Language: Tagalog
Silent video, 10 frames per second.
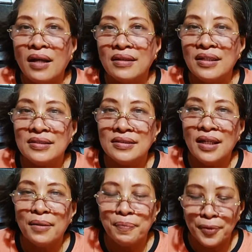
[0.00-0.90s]
at
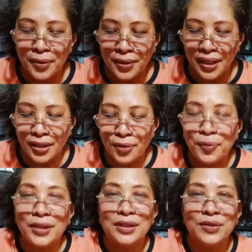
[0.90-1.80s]
isda po.
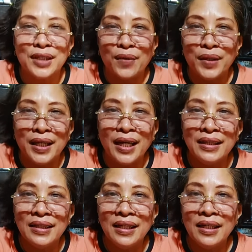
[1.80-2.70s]
Ito po ang sausawa
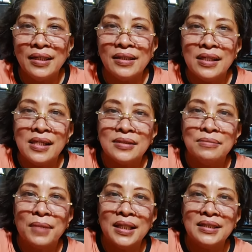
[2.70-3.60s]
natin.
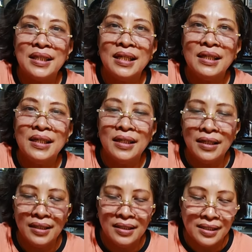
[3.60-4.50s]
May
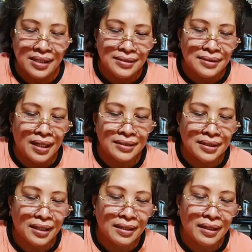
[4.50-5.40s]
sili.
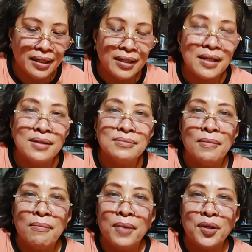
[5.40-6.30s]
At saka,
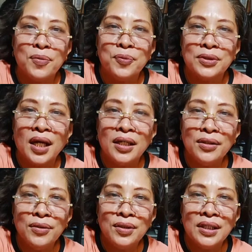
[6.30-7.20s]
meron po
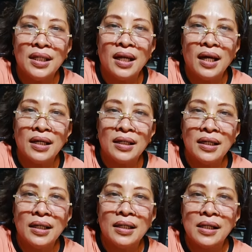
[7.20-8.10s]
tayong
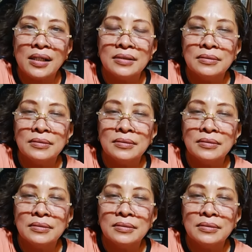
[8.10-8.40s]
nilagang